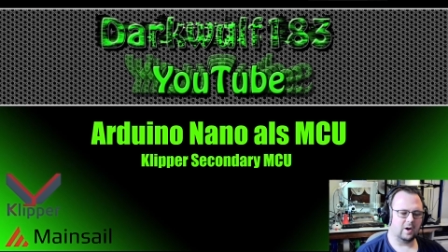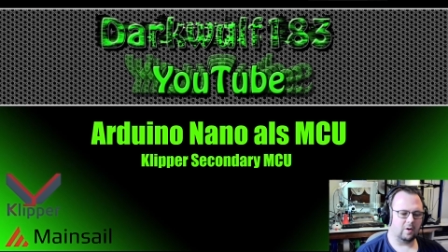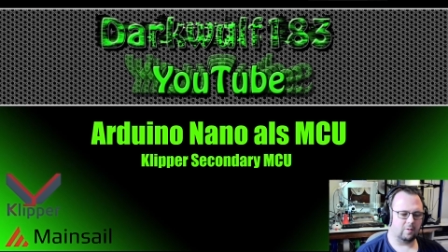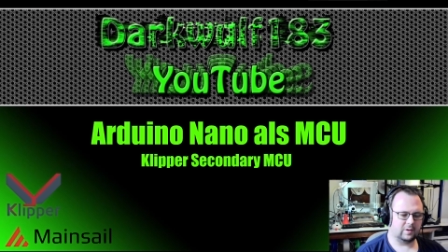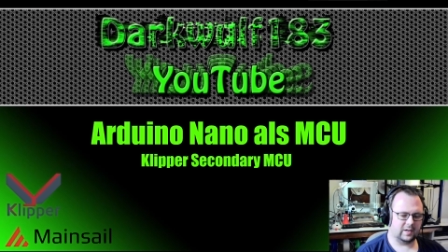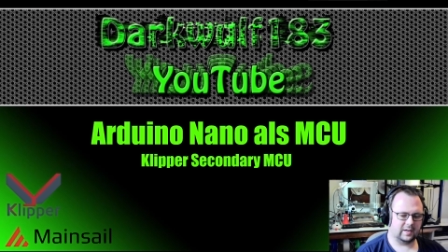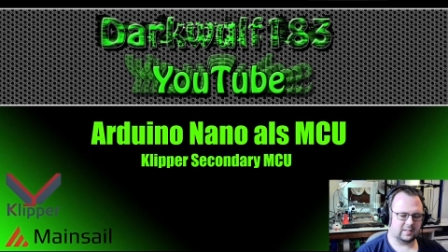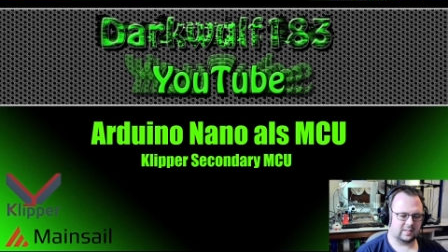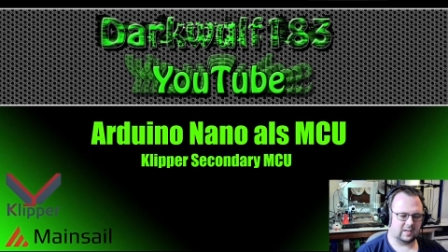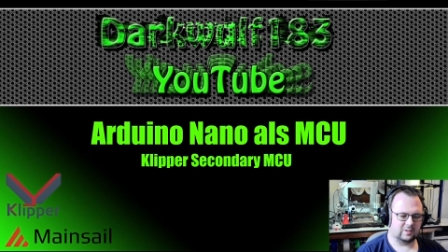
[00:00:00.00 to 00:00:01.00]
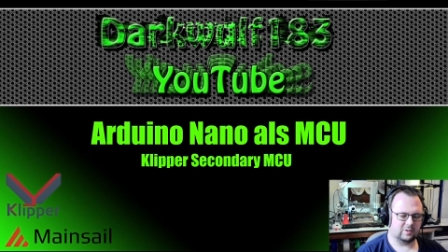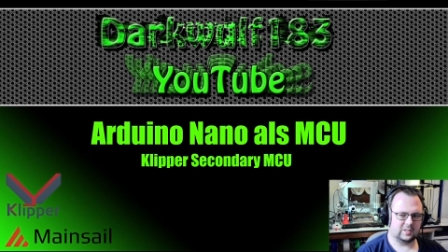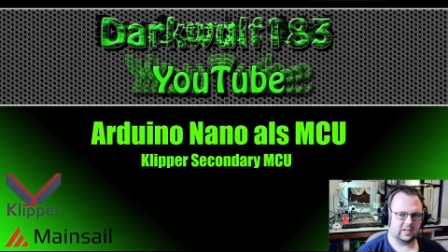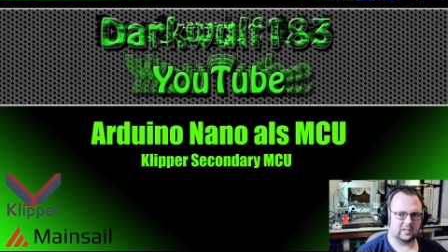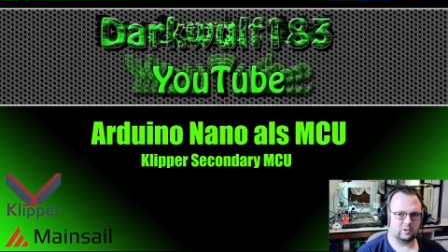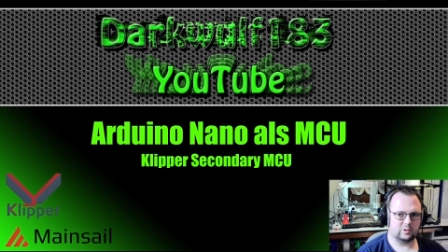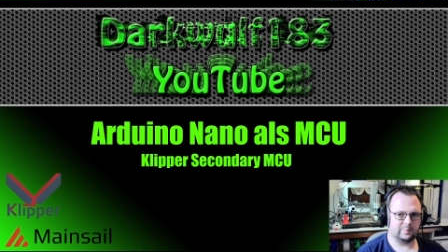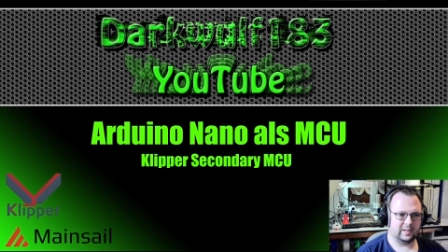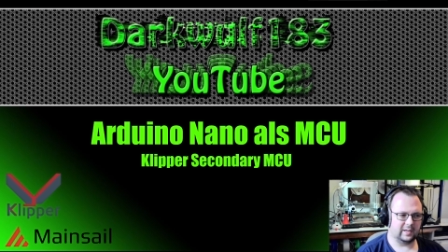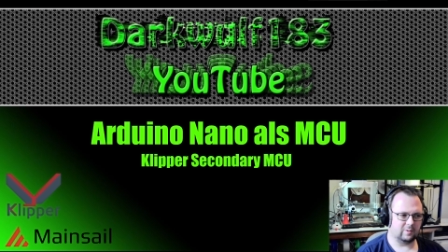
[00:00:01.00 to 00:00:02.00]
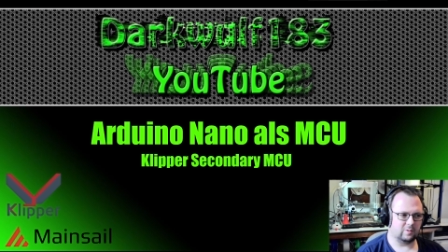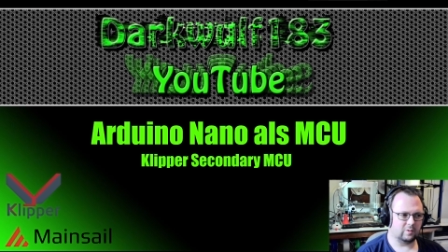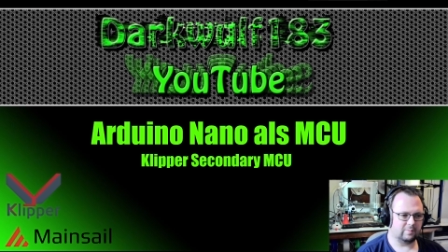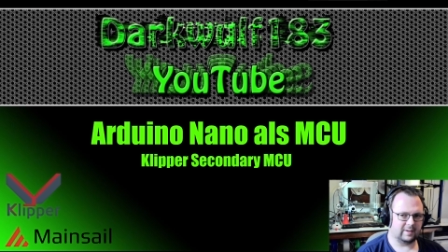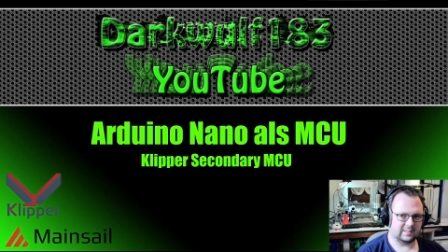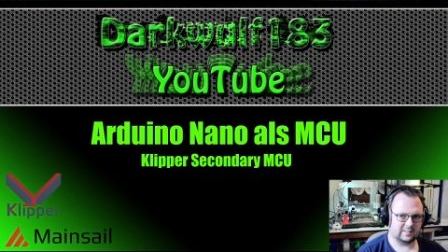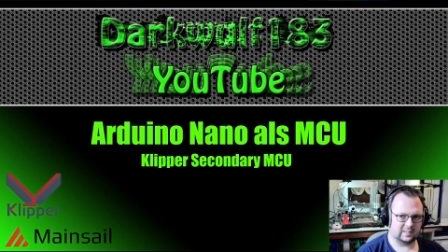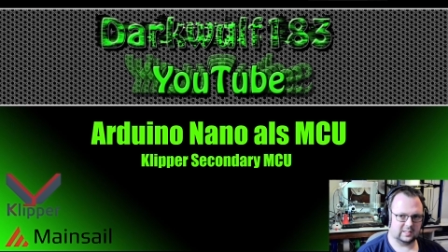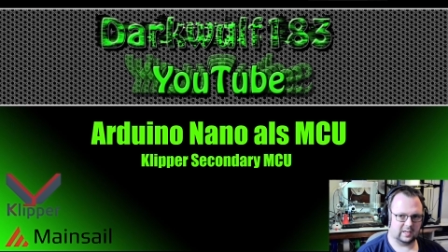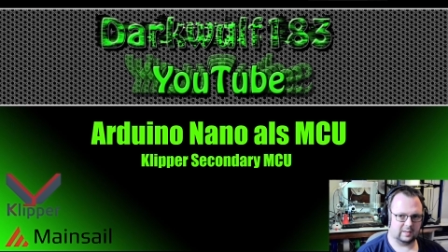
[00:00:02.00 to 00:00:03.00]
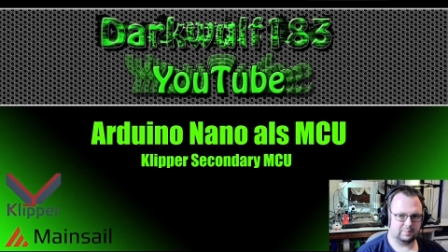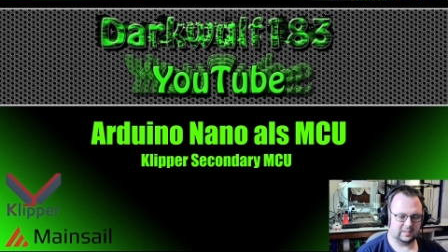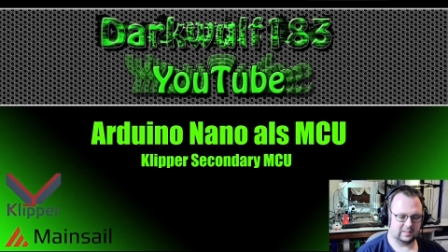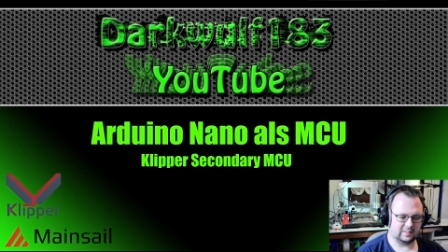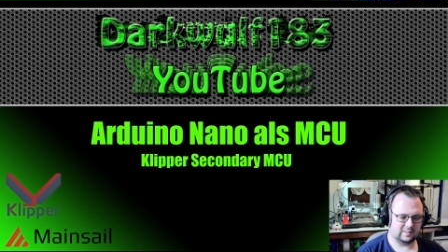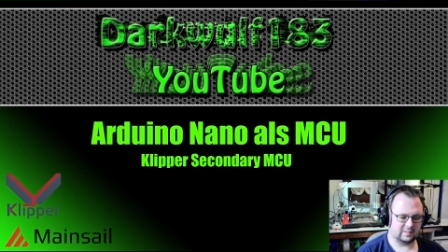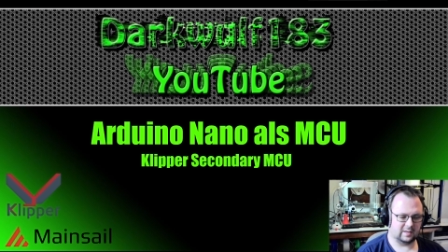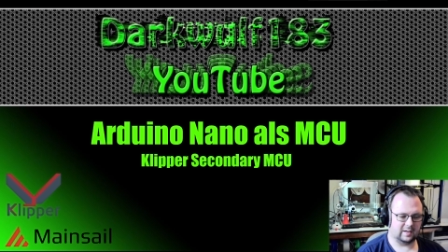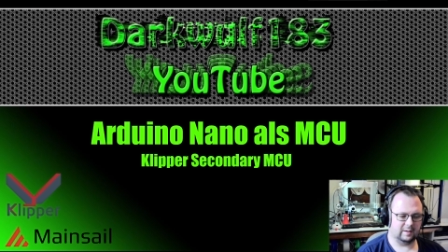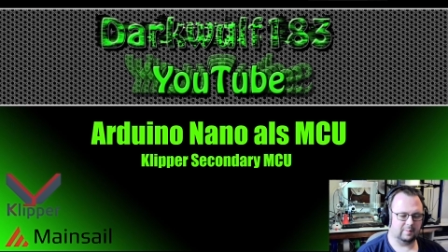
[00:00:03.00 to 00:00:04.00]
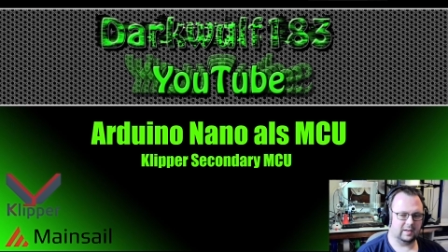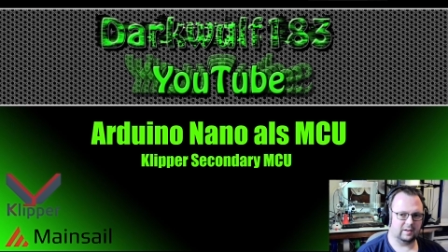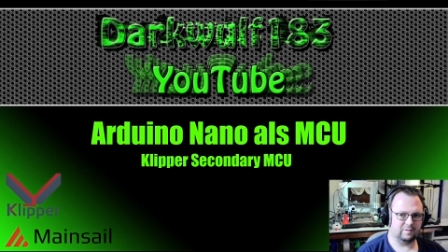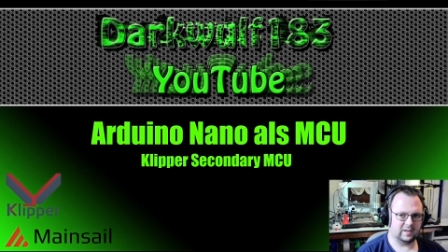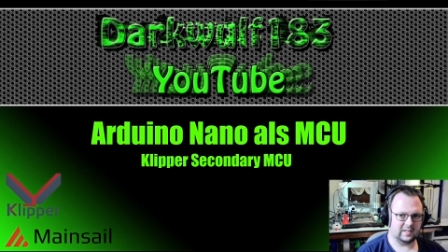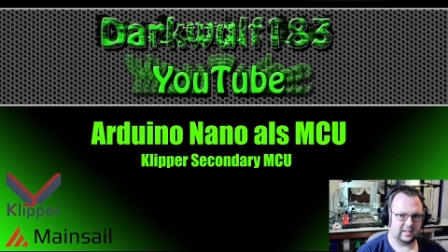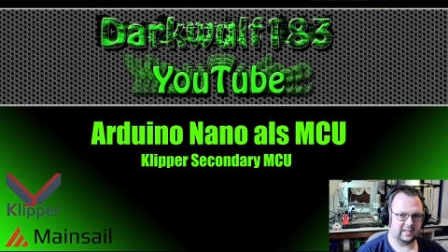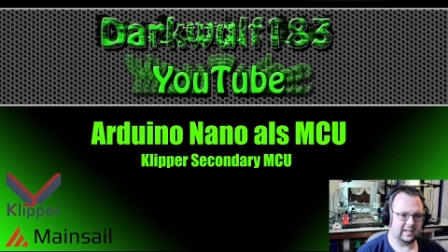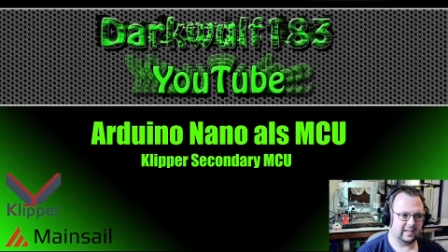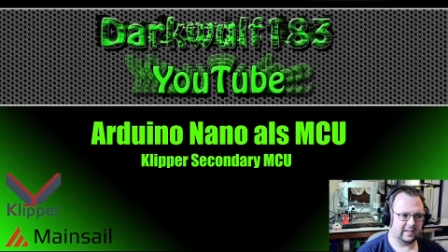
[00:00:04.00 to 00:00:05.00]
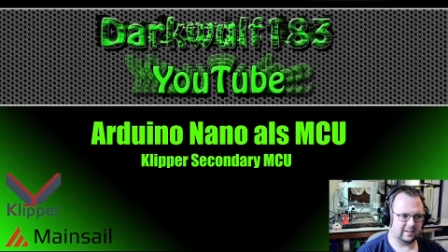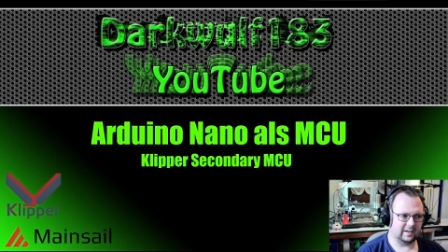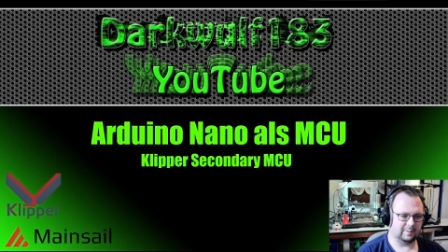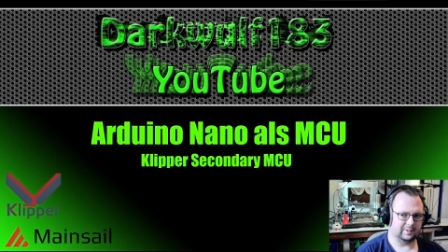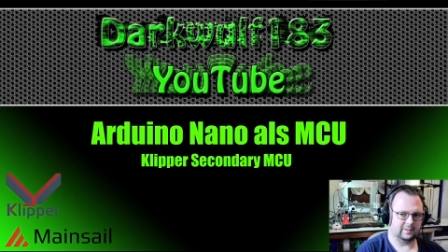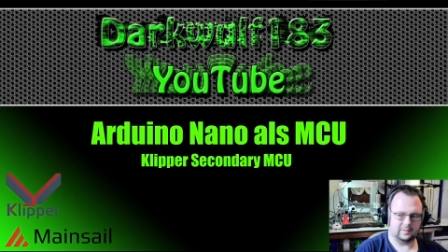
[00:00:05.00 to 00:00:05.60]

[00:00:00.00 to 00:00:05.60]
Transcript: Und danach zeige ich euch die Anschlussbelegung und was ich an Pins da im Endeffekt angelegt habe.